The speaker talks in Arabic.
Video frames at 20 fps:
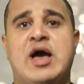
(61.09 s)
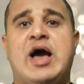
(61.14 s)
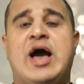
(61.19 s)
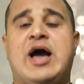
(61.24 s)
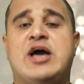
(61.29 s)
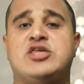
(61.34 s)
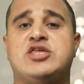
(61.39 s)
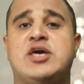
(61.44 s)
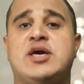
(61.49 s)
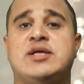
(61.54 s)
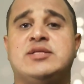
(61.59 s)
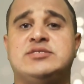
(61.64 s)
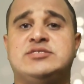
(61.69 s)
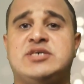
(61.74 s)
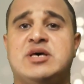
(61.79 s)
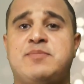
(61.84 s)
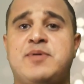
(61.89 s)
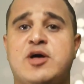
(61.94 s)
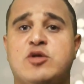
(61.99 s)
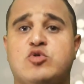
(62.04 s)
عشان
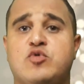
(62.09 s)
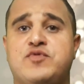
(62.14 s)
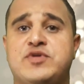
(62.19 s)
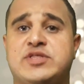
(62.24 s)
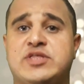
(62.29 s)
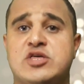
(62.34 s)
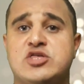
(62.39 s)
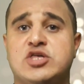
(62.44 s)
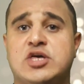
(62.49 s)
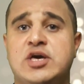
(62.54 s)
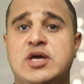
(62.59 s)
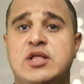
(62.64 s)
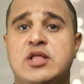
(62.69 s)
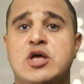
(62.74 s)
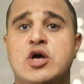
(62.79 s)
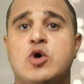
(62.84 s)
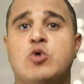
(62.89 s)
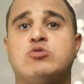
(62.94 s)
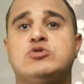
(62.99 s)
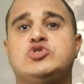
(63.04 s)
ثباته في التشغيل
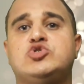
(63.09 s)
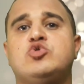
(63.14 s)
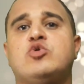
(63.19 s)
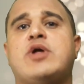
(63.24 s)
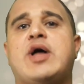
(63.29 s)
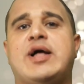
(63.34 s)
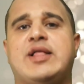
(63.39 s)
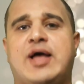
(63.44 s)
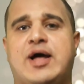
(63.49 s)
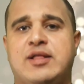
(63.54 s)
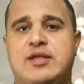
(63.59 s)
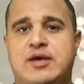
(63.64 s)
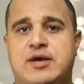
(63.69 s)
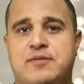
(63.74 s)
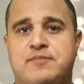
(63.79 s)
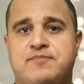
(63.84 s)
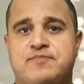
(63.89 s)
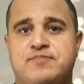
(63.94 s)
والسرعه العاليه